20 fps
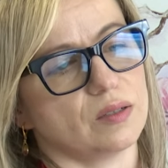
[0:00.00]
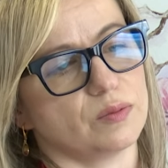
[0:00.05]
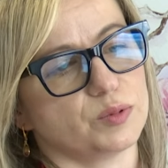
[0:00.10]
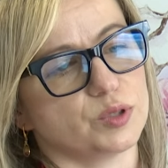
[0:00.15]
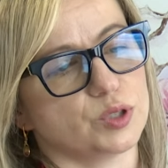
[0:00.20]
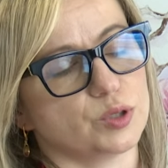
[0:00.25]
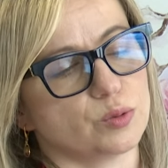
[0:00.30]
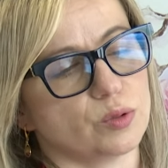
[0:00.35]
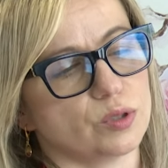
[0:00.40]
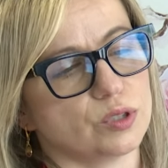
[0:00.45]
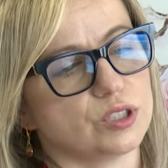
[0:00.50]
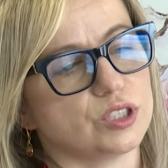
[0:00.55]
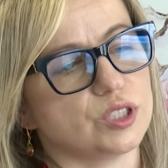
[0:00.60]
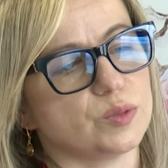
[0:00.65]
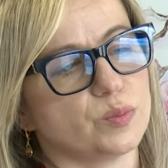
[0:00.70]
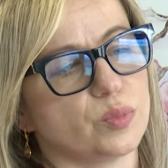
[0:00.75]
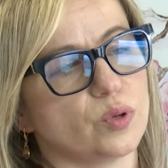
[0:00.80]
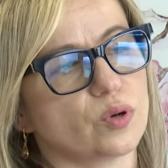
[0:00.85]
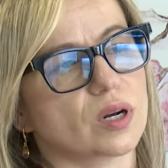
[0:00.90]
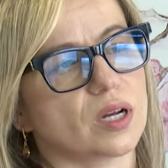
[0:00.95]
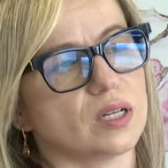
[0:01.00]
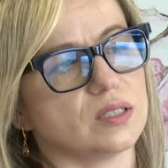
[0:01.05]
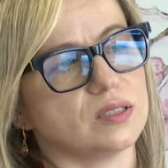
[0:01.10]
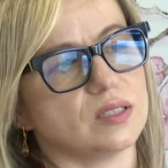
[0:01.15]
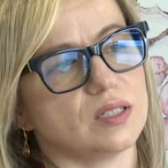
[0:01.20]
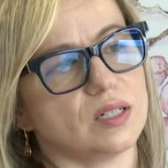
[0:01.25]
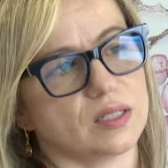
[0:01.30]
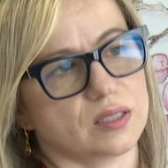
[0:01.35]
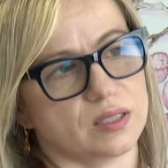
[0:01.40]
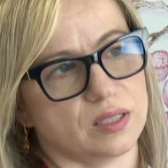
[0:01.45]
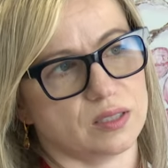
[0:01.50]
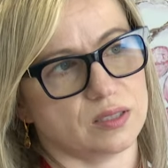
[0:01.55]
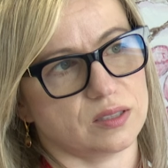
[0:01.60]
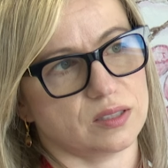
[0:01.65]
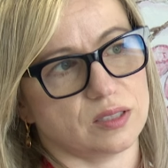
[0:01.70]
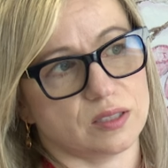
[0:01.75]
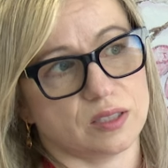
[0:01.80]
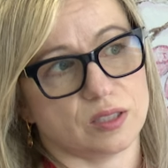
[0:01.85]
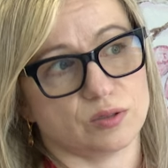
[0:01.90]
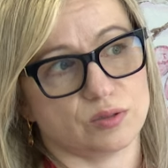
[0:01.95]
w przyszłości poradnie
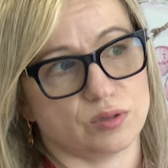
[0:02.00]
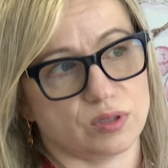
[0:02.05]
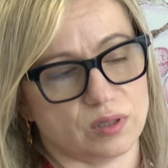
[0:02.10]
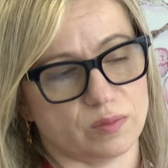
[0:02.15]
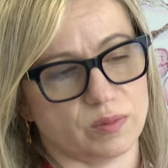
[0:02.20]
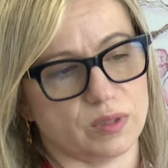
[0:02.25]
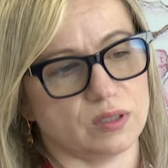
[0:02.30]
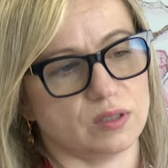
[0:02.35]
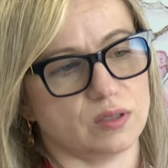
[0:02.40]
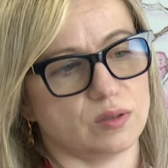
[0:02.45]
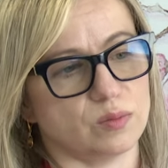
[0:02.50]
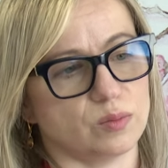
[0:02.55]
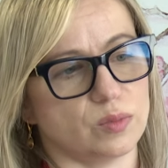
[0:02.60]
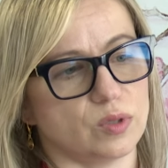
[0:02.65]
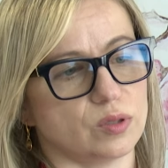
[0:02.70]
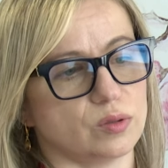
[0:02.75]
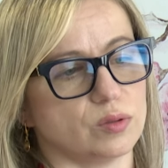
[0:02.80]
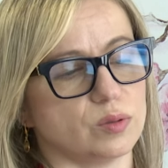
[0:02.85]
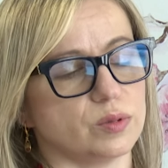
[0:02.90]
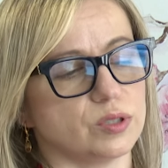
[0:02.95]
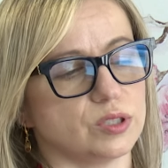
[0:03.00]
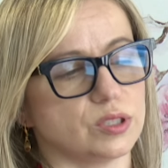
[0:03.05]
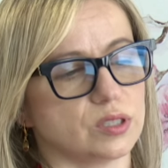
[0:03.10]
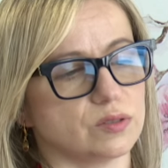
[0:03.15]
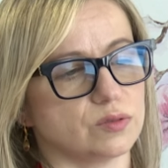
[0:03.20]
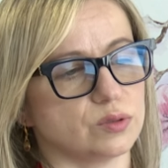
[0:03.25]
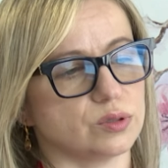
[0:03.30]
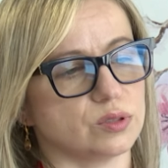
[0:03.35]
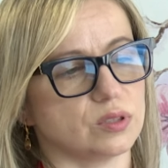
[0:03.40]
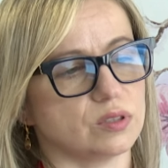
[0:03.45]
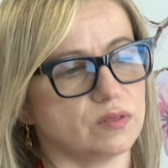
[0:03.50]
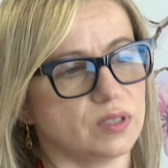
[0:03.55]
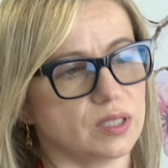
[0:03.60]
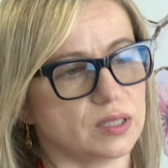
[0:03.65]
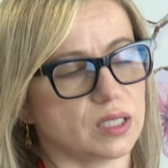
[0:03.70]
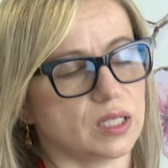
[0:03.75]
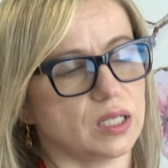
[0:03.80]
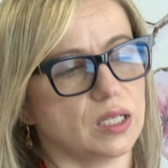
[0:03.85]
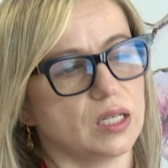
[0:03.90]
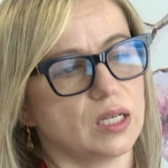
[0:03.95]
laktacyjne, które będą mogły być
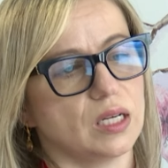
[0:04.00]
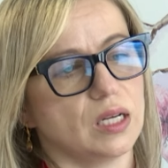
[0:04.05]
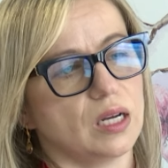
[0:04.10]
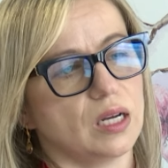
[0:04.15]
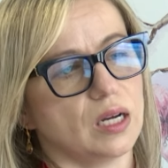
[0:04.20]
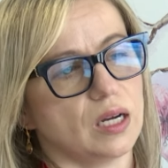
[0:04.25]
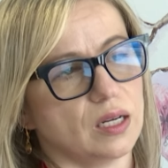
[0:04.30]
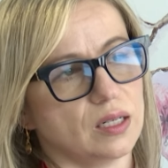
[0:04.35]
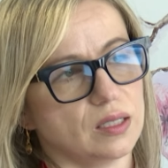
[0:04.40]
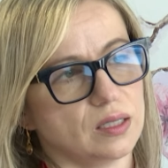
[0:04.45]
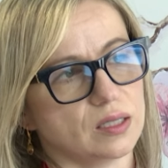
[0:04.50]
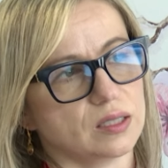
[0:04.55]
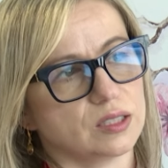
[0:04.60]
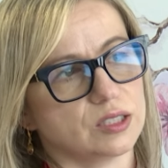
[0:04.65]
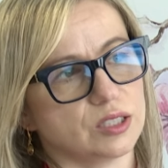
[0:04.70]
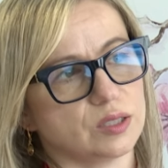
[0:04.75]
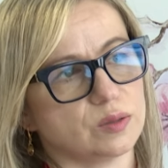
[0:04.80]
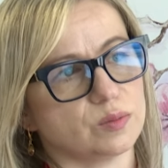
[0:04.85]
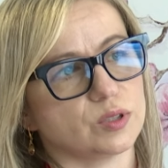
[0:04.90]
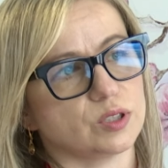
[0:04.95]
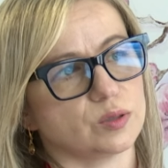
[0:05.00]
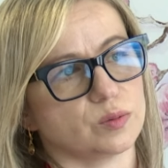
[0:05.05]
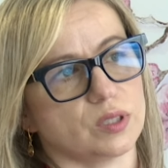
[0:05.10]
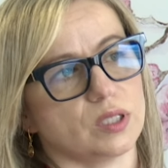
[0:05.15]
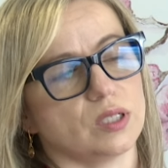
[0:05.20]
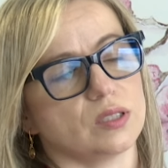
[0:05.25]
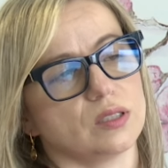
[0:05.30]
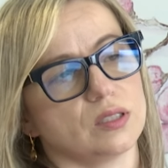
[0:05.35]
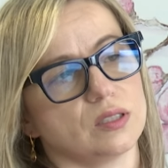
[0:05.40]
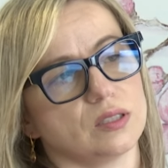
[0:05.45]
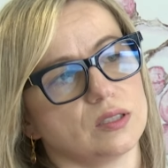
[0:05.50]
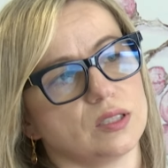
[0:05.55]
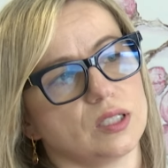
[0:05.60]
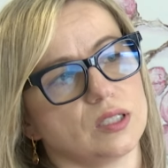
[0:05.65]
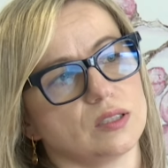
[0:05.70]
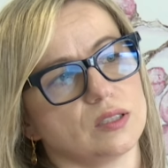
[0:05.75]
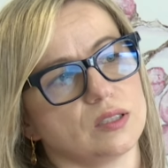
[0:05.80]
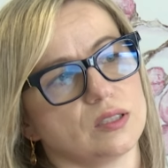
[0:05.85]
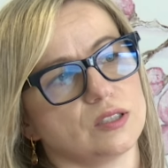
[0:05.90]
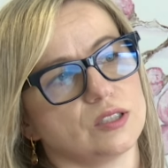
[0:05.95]
refundowane, ale chcielibyśmy na ten,
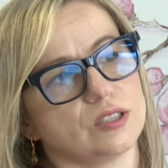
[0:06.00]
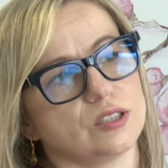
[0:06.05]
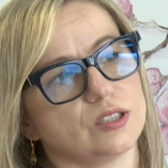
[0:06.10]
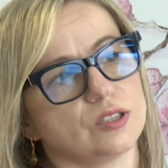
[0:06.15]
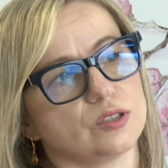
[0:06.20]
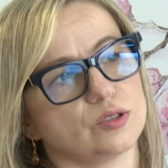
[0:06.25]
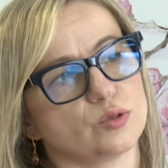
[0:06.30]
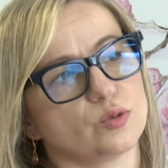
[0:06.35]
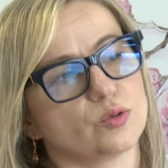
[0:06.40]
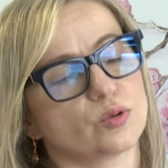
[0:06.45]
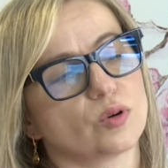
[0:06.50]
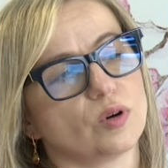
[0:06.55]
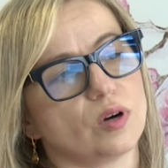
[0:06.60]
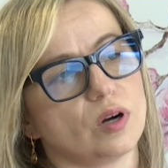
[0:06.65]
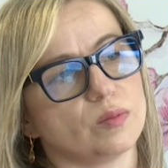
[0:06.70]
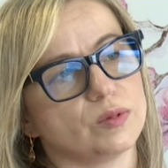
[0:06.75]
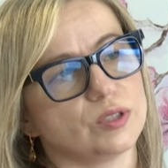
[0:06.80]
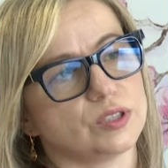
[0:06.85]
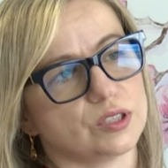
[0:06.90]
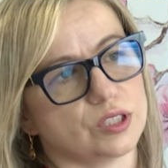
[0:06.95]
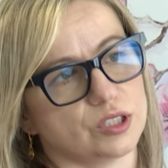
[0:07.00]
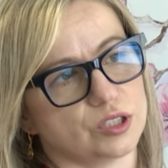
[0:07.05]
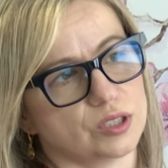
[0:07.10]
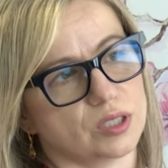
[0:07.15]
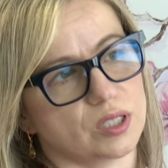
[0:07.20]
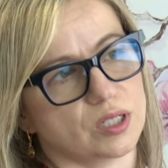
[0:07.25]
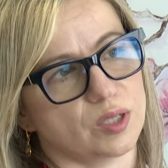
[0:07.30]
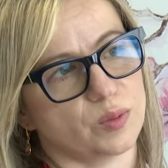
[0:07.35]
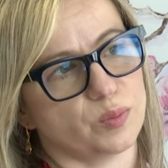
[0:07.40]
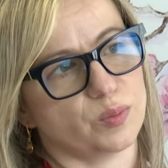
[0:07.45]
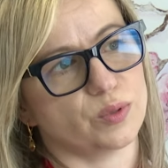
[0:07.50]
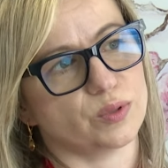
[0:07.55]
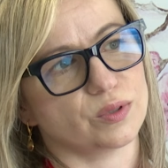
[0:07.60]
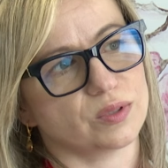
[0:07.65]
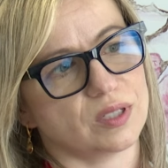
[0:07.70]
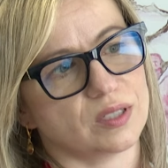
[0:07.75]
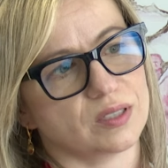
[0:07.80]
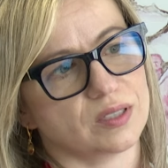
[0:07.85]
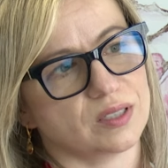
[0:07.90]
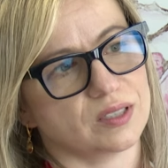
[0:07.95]
na ten dzisiejszy uruchomić też taki
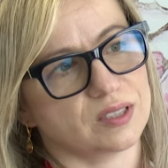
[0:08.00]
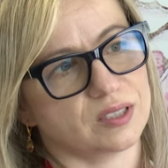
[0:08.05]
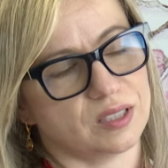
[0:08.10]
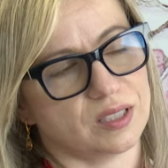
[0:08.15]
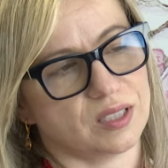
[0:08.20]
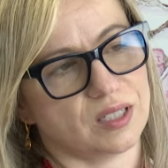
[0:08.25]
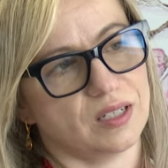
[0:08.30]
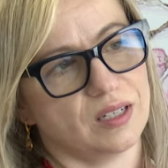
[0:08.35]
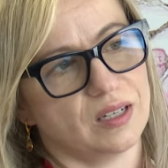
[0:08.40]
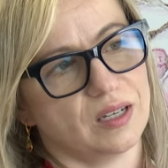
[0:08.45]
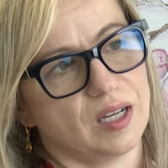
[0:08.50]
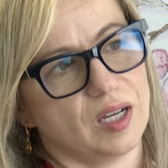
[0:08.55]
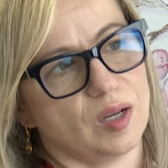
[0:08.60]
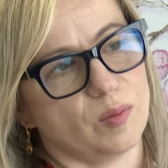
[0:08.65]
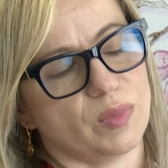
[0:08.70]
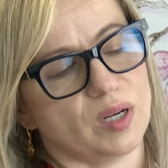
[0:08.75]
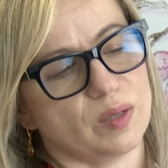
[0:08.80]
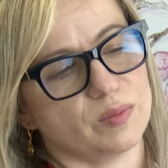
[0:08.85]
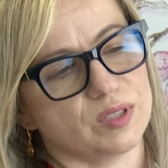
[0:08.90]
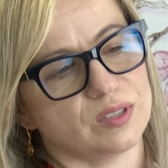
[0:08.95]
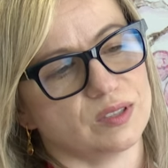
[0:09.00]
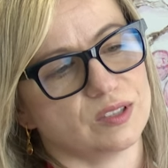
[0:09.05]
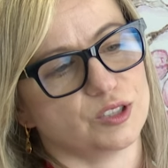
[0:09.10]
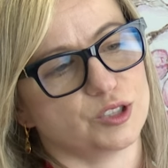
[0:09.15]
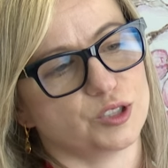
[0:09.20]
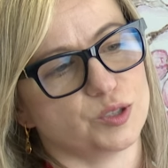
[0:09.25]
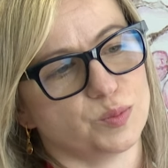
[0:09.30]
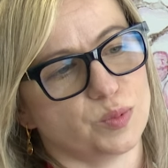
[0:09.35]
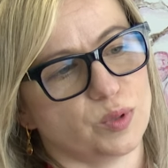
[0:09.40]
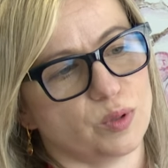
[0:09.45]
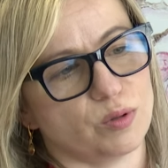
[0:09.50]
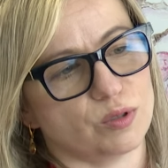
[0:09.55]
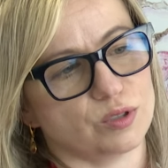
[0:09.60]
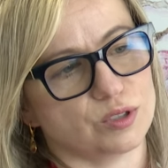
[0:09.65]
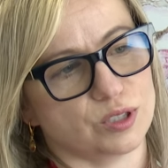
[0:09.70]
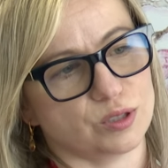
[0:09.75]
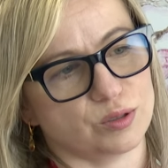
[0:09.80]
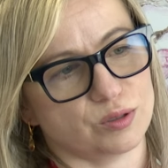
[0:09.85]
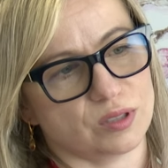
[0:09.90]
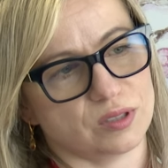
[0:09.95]
punkt laktacyjny. Mamy trzy
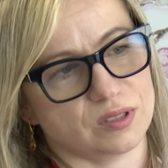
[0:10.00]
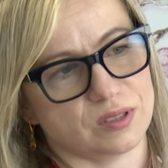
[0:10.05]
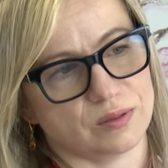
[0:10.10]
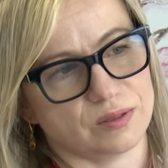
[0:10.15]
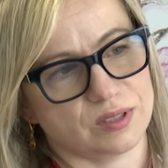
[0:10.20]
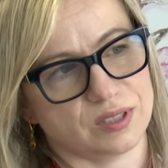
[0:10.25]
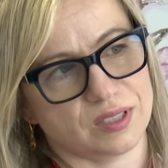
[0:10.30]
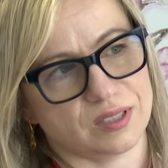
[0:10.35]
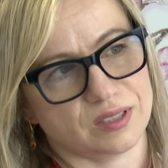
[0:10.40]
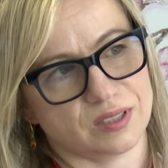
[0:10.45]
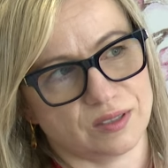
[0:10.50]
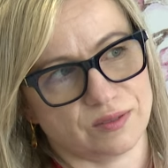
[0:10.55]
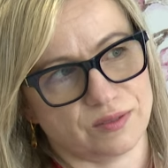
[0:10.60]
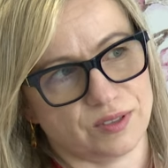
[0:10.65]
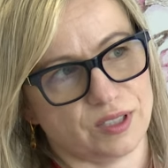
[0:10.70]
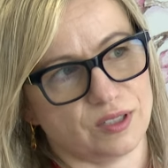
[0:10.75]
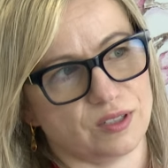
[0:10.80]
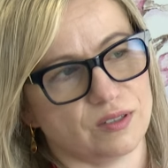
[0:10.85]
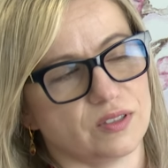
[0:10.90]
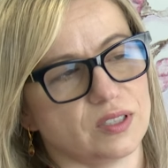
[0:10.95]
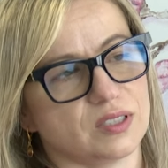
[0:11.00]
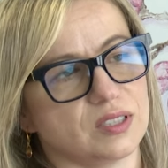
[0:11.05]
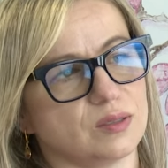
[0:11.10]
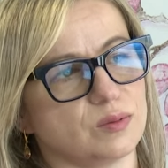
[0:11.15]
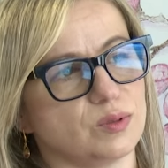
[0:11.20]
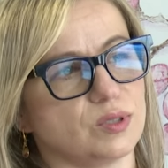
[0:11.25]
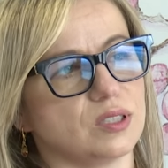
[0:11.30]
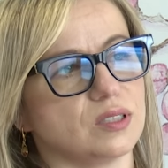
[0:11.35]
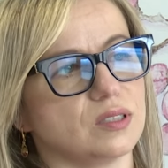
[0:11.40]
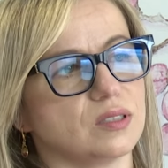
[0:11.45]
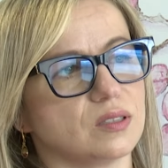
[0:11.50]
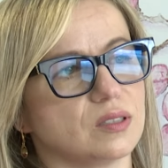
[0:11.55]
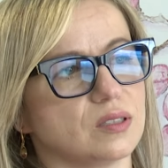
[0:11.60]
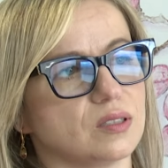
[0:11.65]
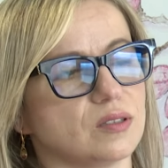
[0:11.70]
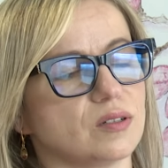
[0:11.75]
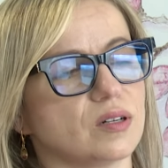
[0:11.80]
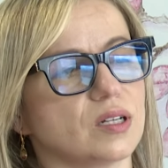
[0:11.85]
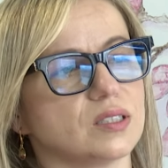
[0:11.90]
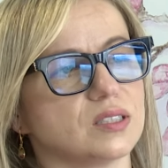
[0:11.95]
położne, które są certyfikowanymi
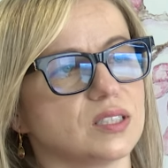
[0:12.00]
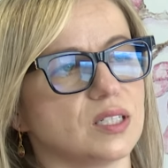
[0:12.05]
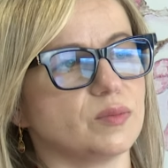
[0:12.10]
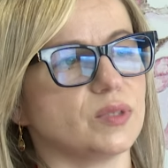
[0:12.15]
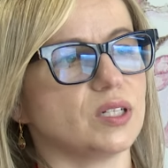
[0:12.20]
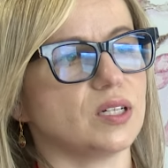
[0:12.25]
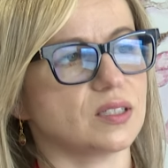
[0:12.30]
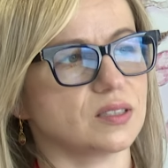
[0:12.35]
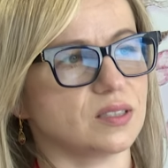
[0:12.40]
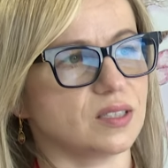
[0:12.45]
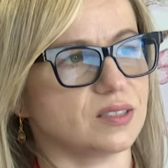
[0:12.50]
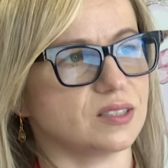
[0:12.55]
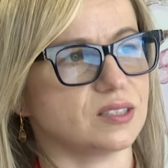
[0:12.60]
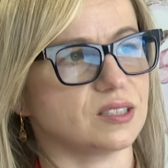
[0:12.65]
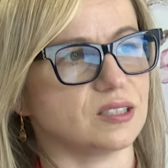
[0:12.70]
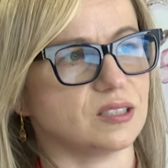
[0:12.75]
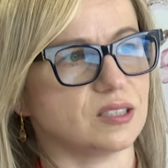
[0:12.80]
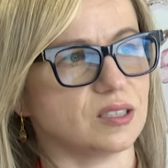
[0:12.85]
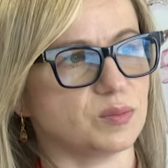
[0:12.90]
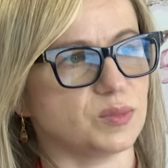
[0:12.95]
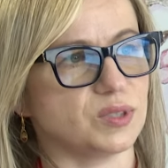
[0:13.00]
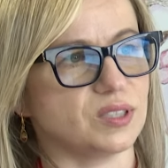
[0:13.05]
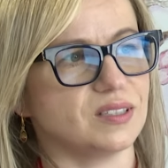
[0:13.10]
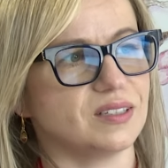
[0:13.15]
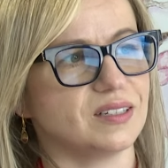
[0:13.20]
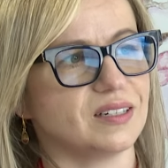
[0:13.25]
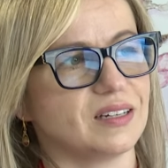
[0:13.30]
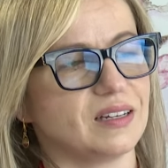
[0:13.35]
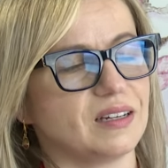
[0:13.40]
doradcami laktacyjnymi.